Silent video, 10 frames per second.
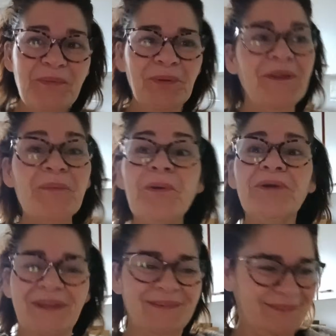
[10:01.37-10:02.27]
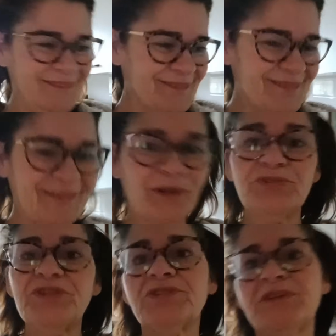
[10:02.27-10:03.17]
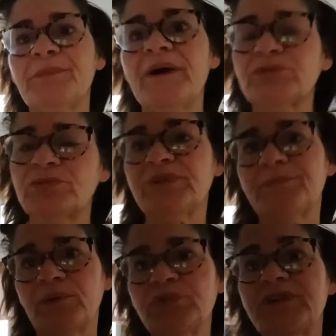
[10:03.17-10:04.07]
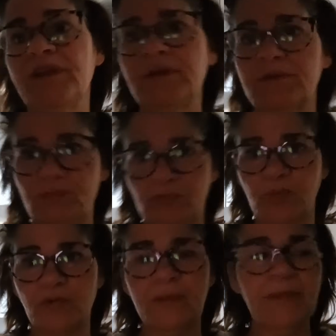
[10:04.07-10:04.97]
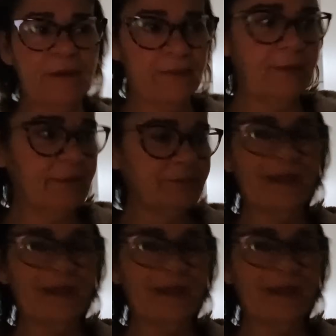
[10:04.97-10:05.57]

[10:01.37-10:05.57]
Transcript: de prendre la porte. Hein. Quand je dis quand ils partent, c'est pas aussi là, hein, vous comprenez bien. Hein.